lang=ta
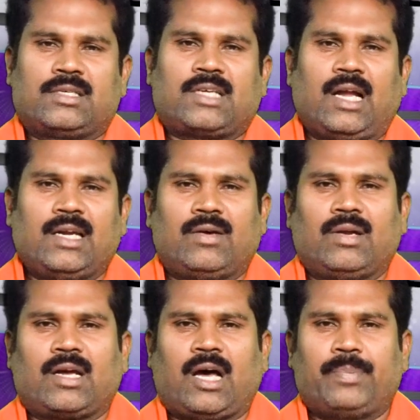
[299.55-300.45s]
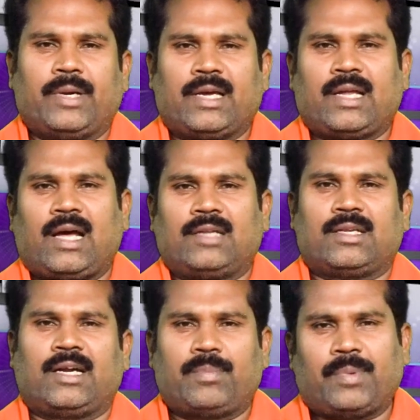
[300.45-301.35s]
ஸ்டாலின் அவர்கள் காப்பி அடிக்கிறார்
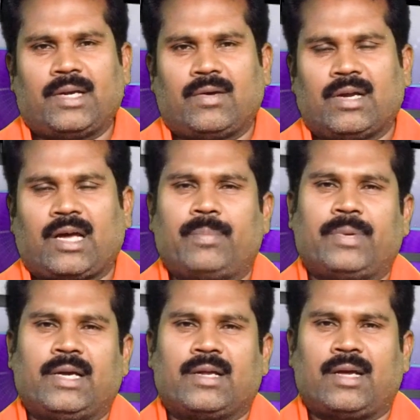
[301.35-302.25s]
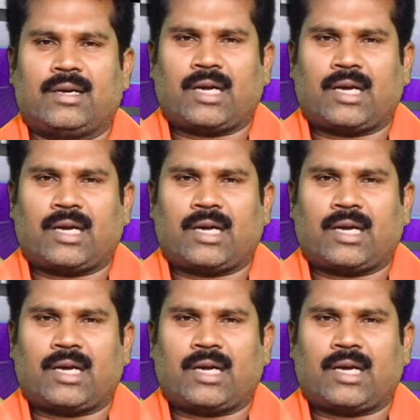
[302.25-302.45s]
திரு எடப்பாடி அவர்கள் காப்பி அடிக்கிறார்